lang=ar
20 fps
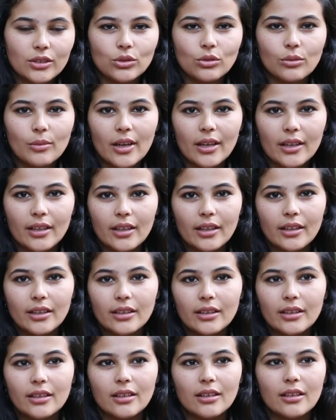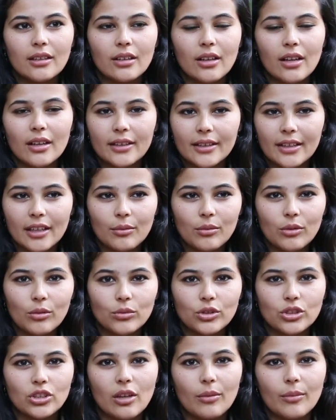زملائي لكامل
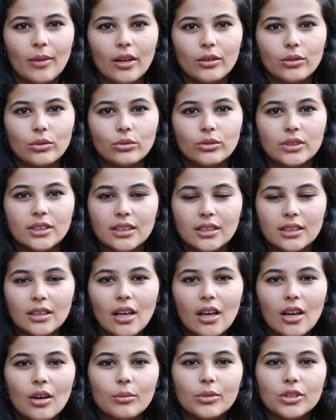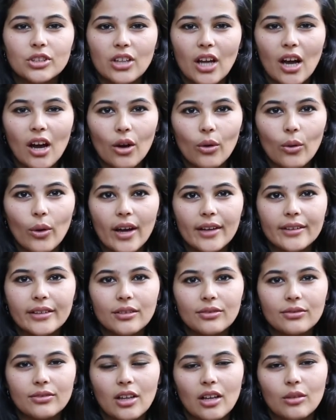المجتمع التونسي باش نحققوا
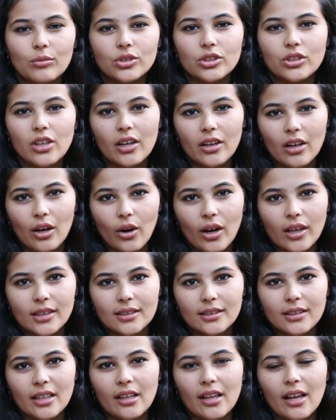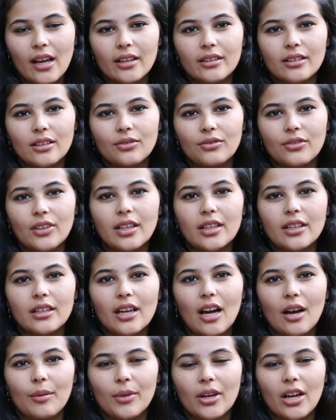اهدافنا المشتركه وخاصه الاهداف
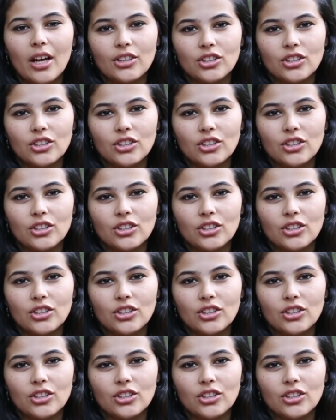اللي يحملها